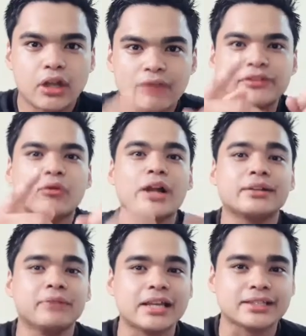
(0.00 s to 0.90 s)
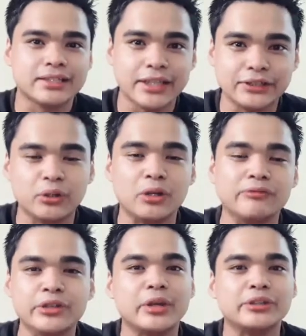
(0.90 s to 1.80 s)
Lord be one blessed day to all
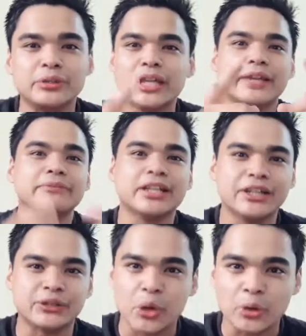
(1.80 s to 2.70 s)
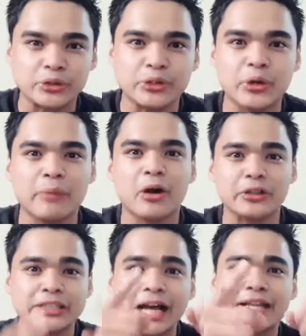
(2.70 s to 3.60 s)
of you and today I'm gonna talk to you
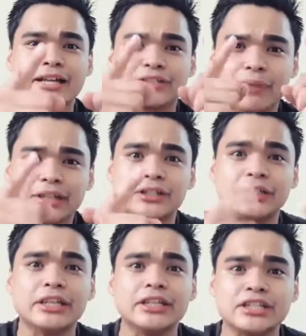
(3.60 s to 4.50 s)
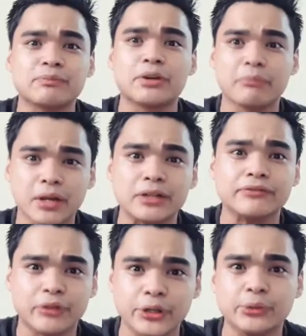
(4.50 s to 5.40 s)
about God has better things prepared
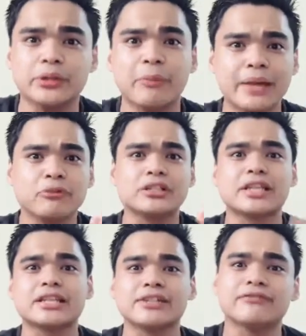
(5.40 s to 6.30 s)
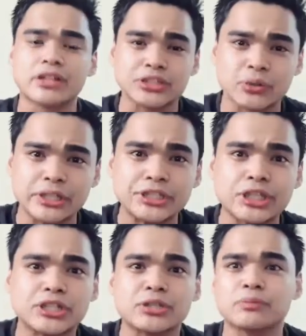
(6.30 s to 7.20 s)
for you. The Bible says in 1
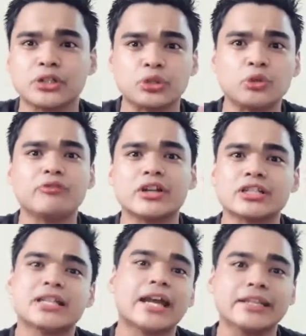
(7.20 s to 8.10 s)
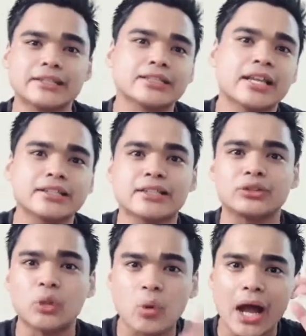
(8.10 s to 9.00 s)
Corinthians chapter 2 verse 9 it says that
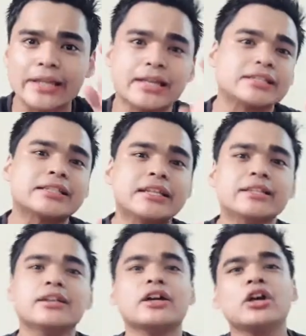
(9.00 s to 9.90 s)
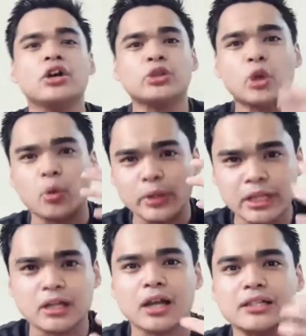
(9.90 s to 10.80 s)
no eye has seen, no
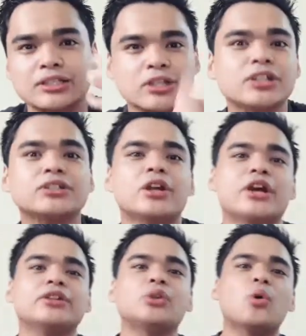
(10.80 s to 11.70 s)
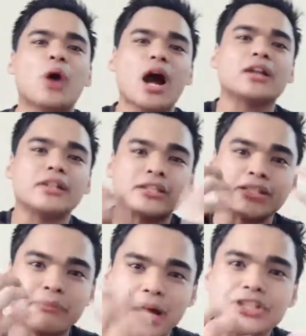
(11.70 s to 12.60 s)
ear has heard, and no heart has
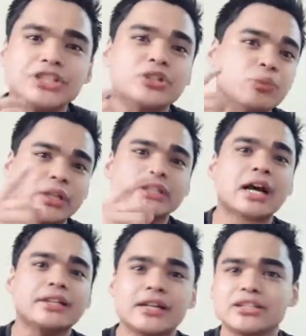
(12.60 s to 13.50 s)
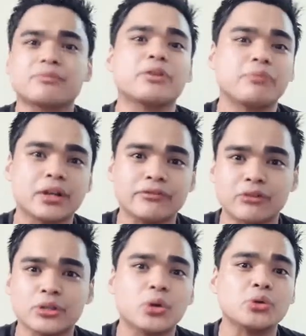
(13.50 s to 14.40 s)
imagined what God has prepared
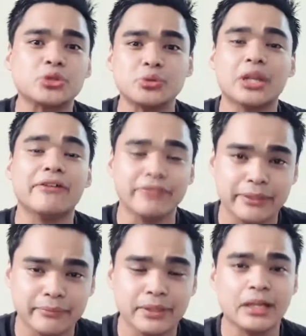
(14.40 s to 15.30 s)
for those who love Him.